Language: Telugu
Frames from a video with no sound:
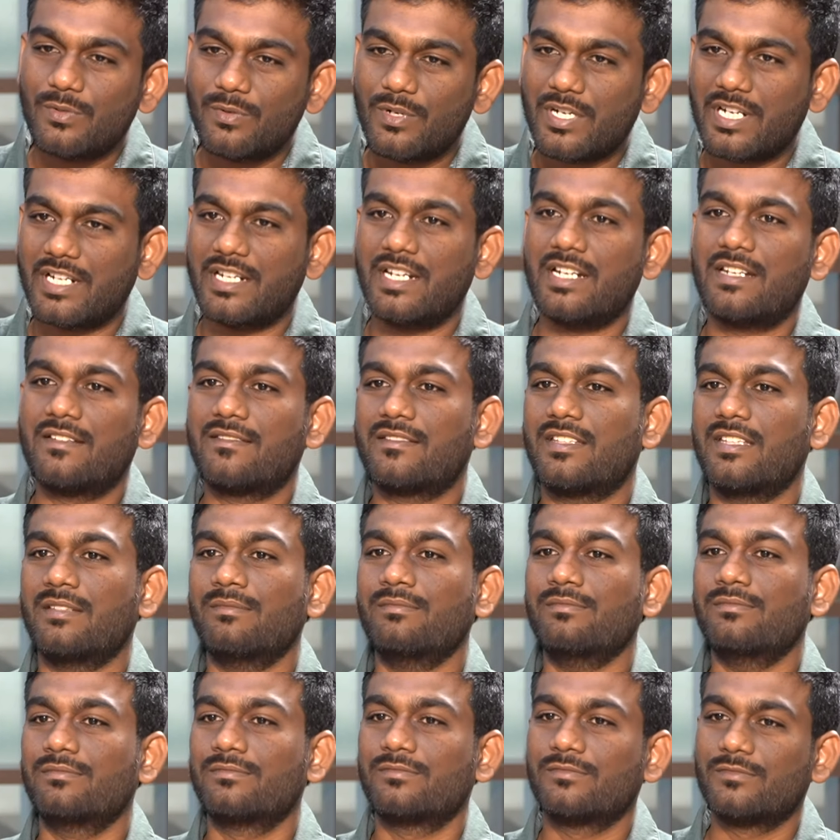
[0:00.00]
ఒక డెట్
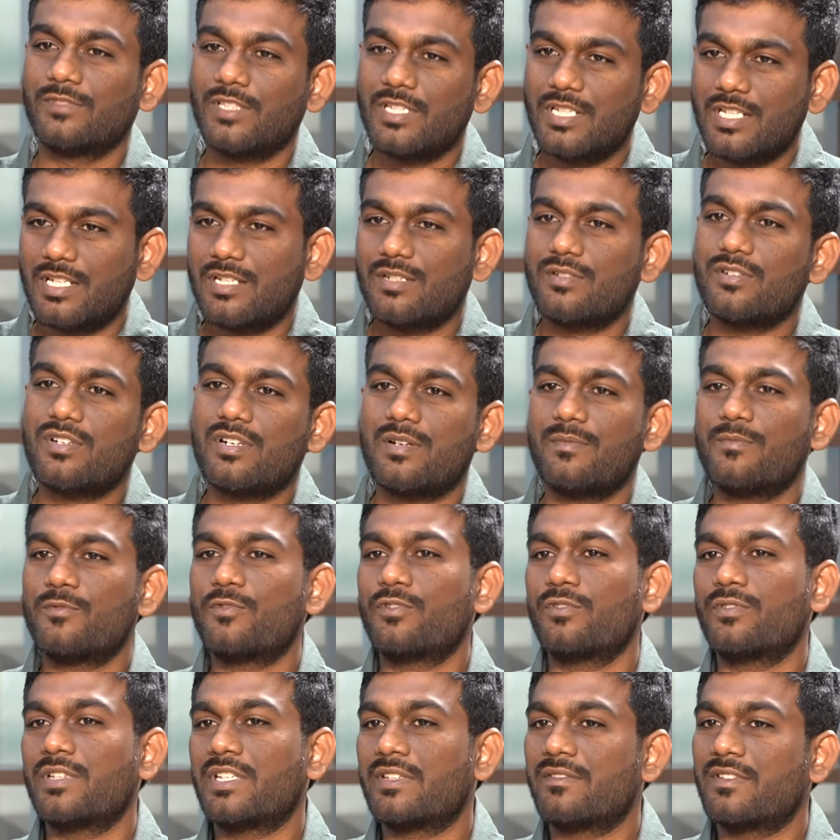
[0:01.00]
స్కీమ్ ఒక
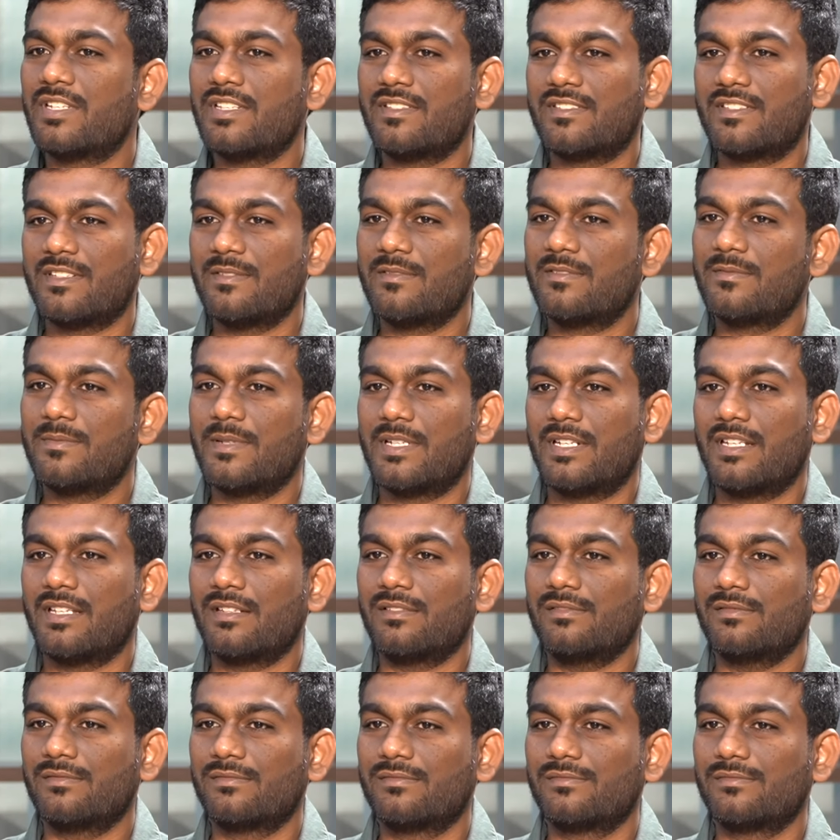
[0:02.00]
మూడు ఈక్విటీ స్కీమ్స్ పెట్టారు